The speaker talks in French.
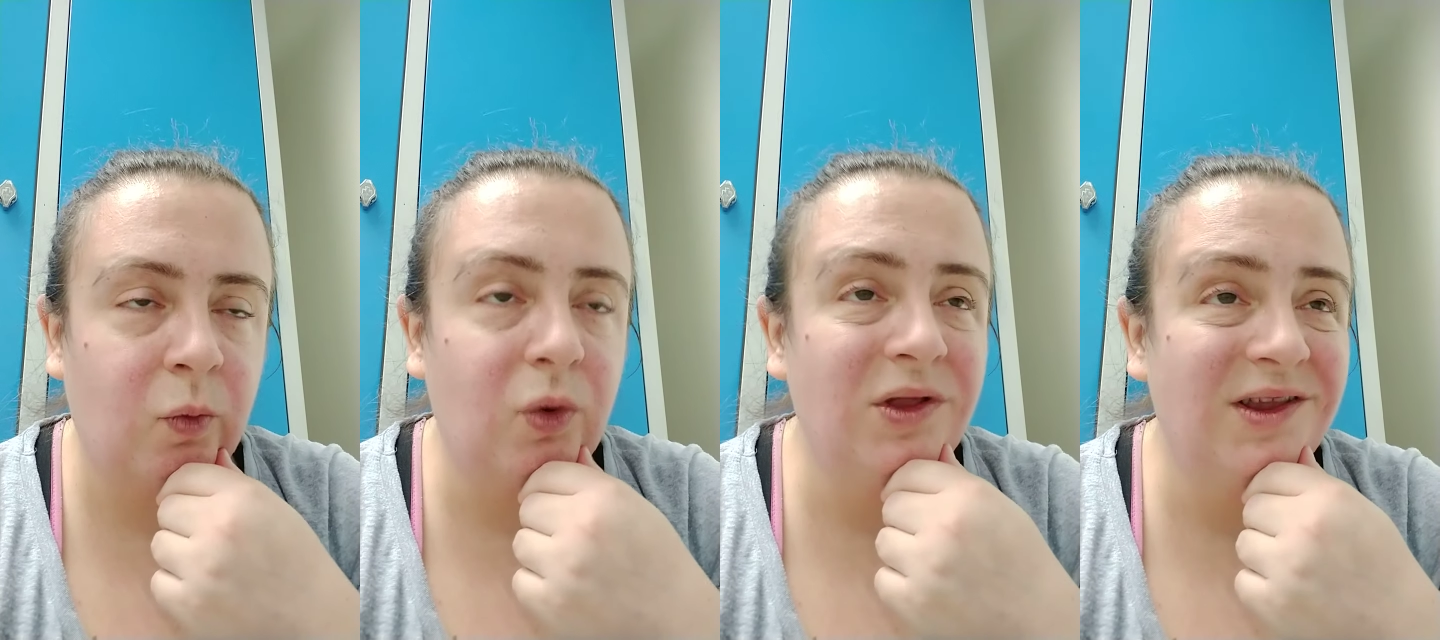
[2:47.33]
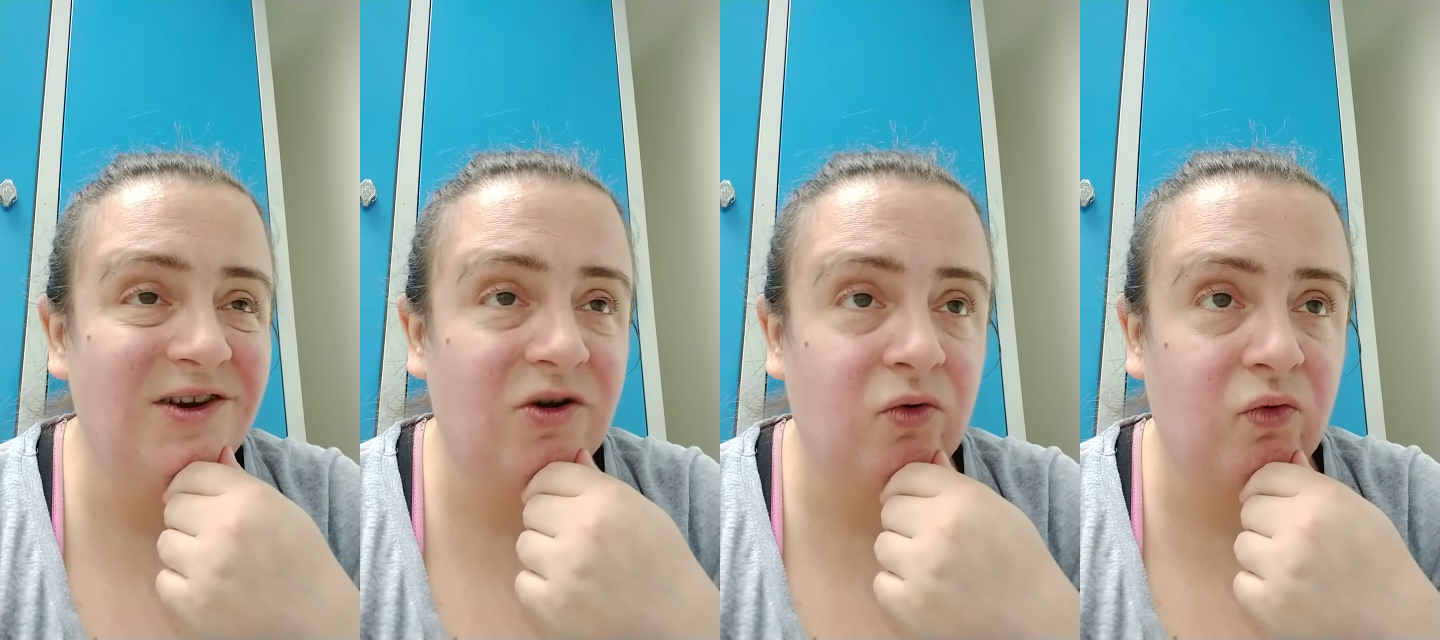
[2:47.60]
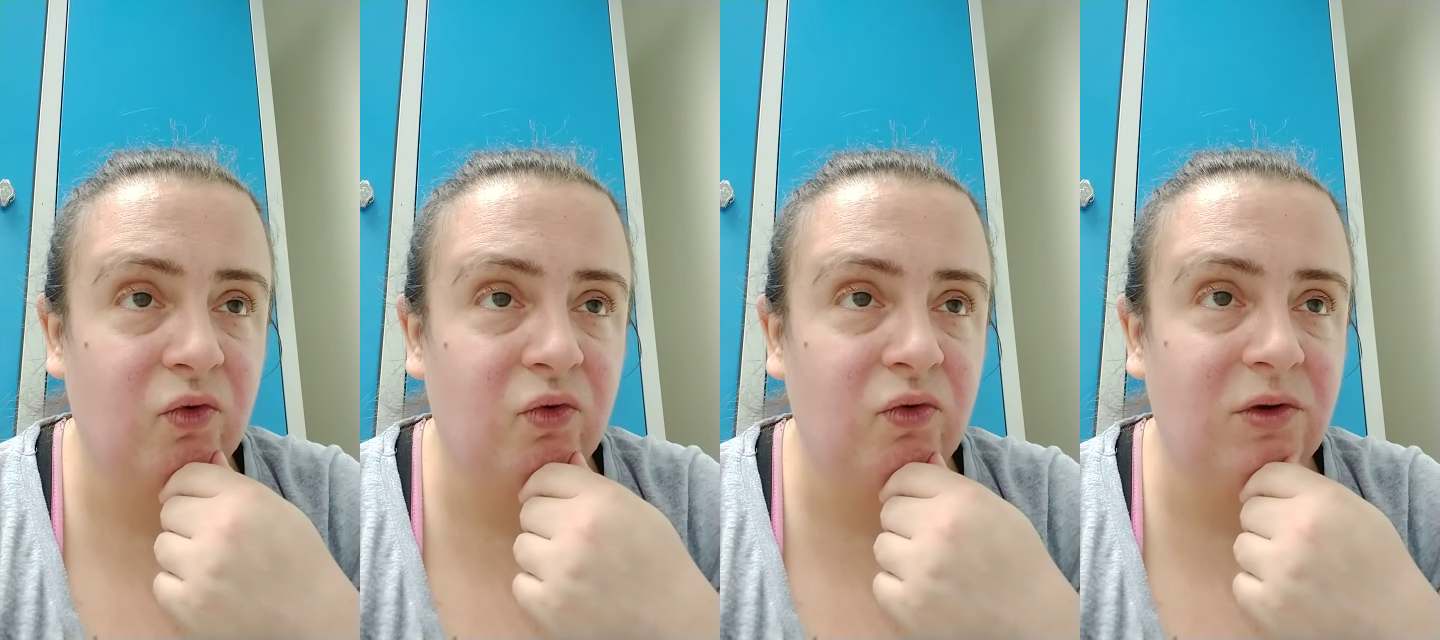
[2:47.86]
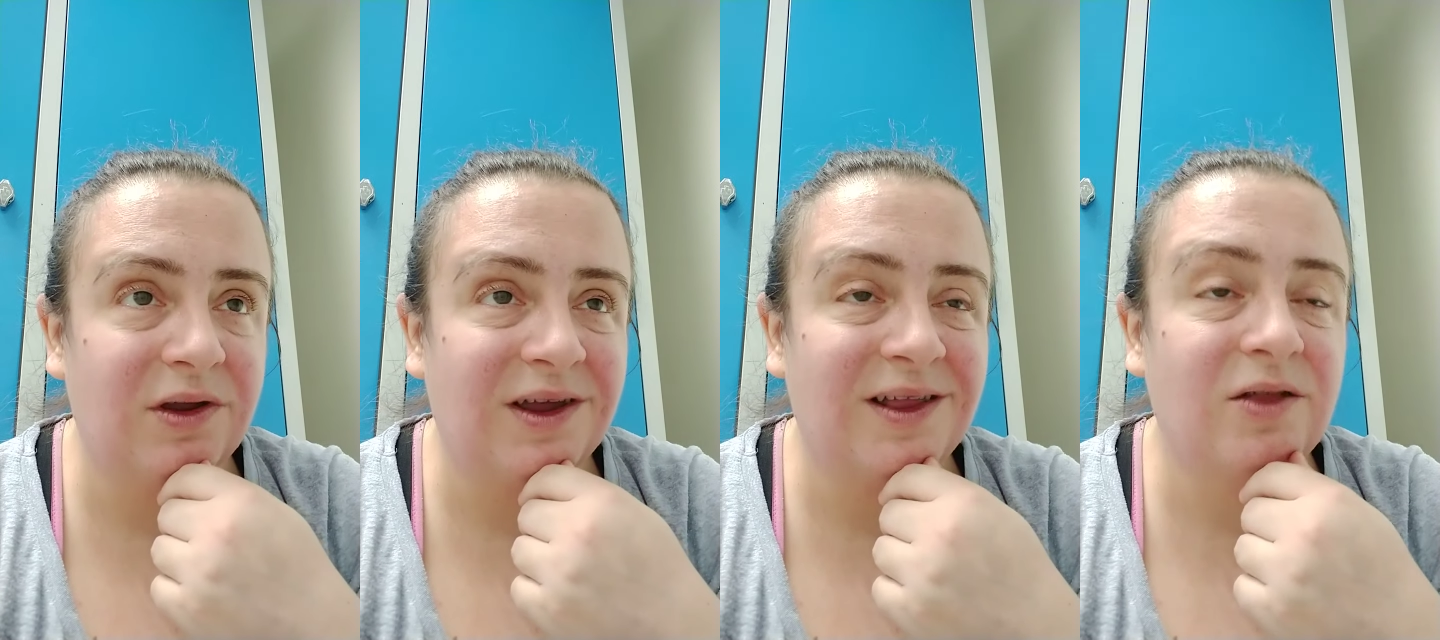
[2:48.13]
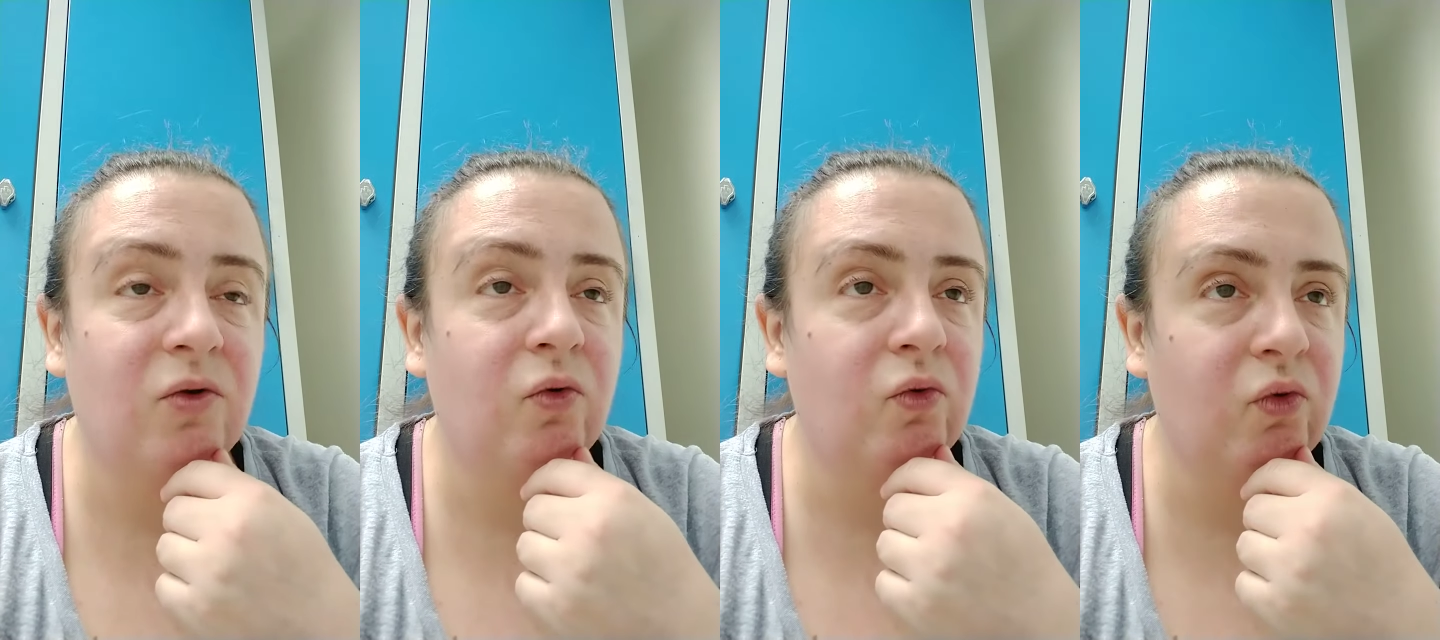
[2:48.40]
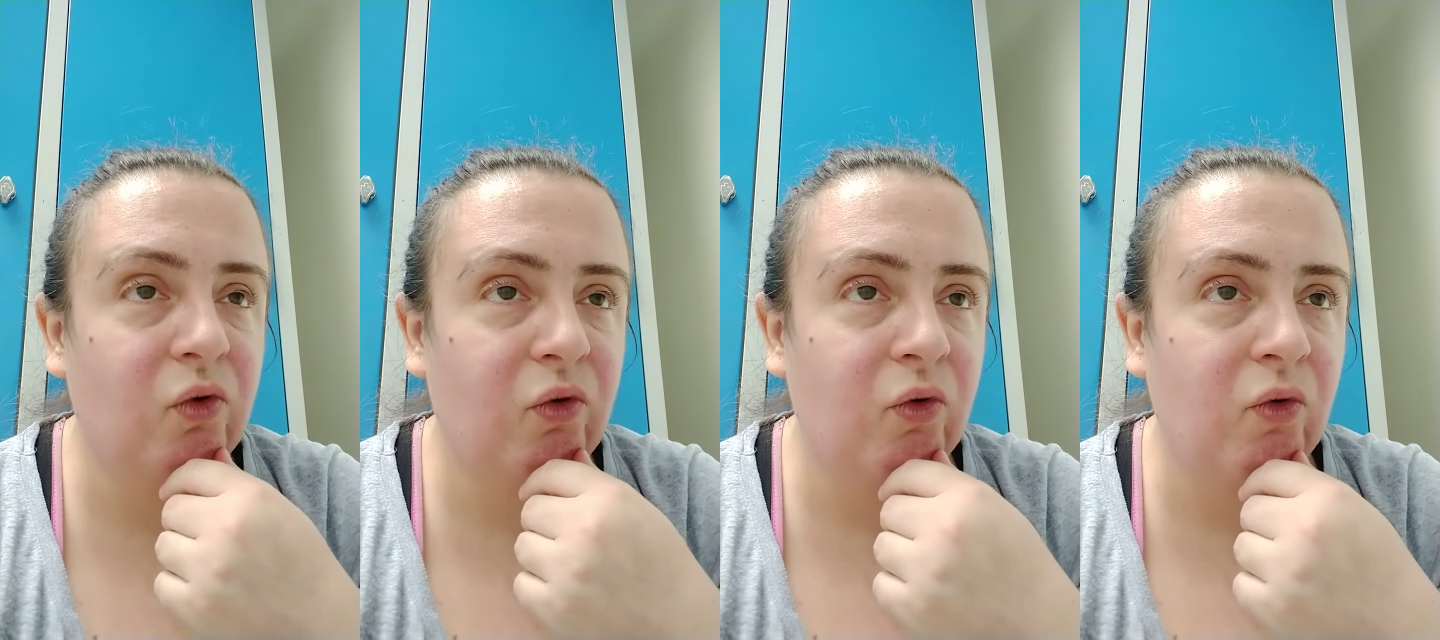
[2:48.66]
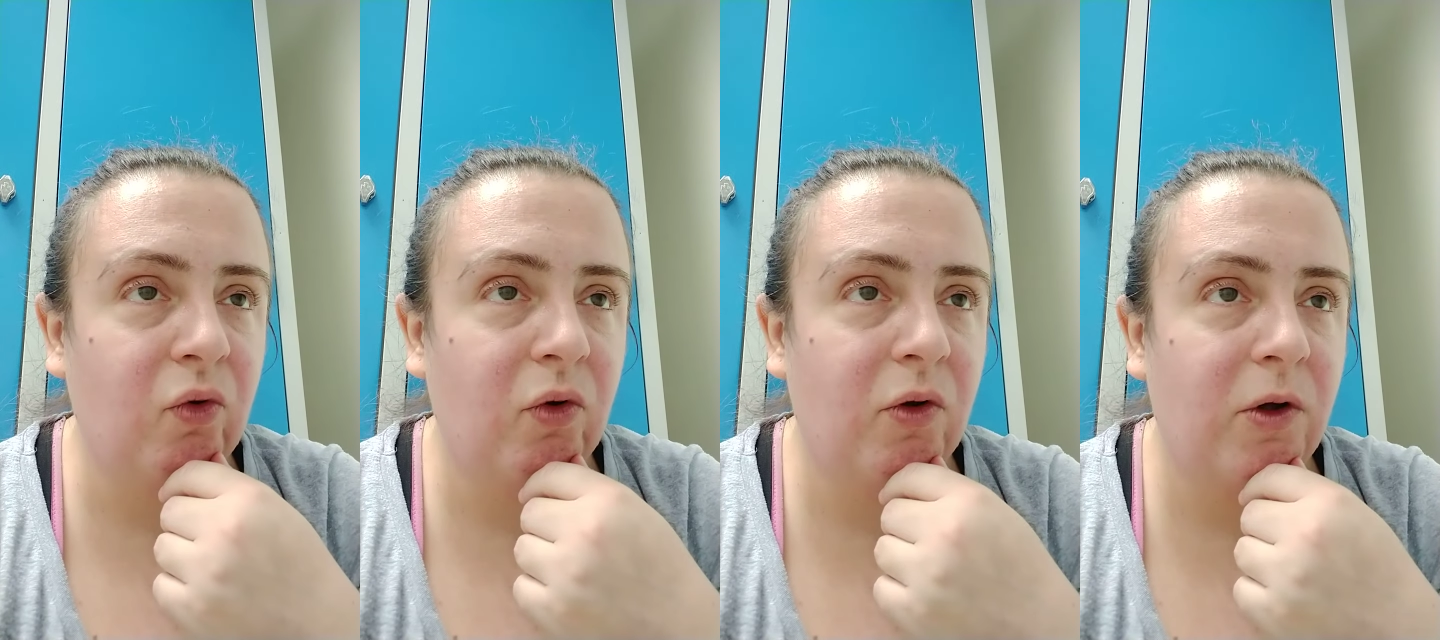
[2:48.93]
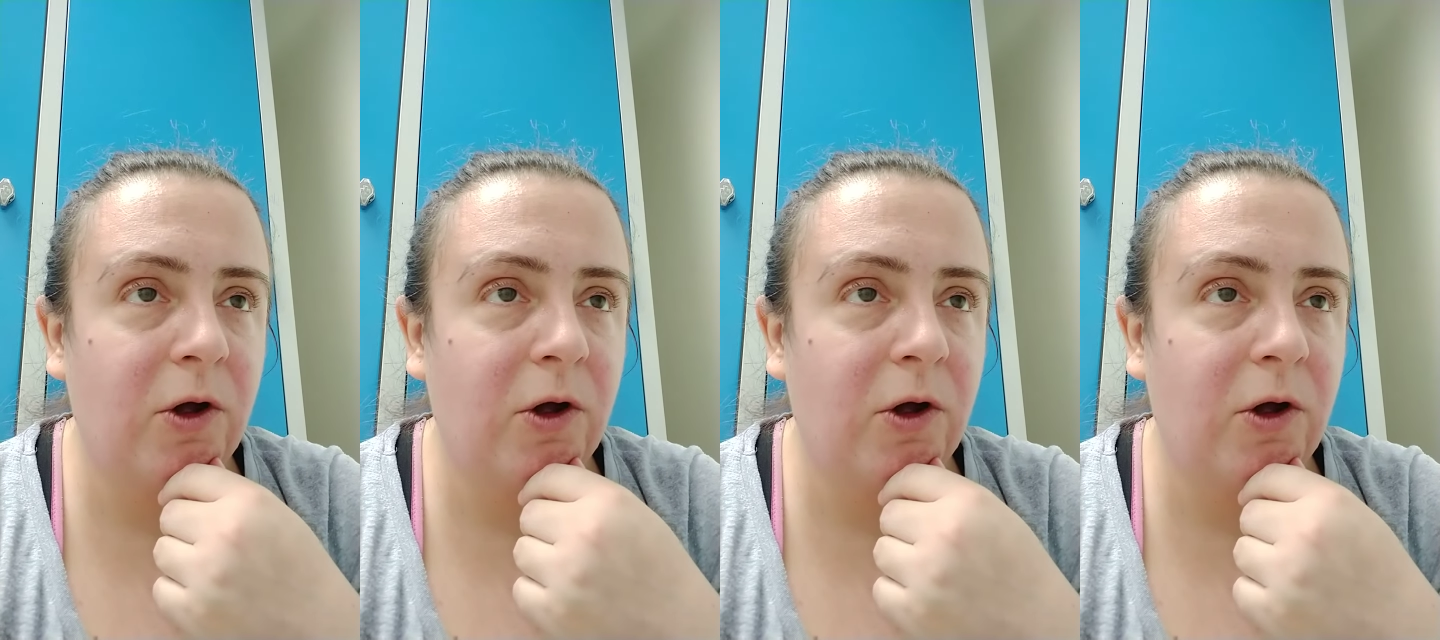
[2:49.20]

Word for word: peut déjà conscient, être conscient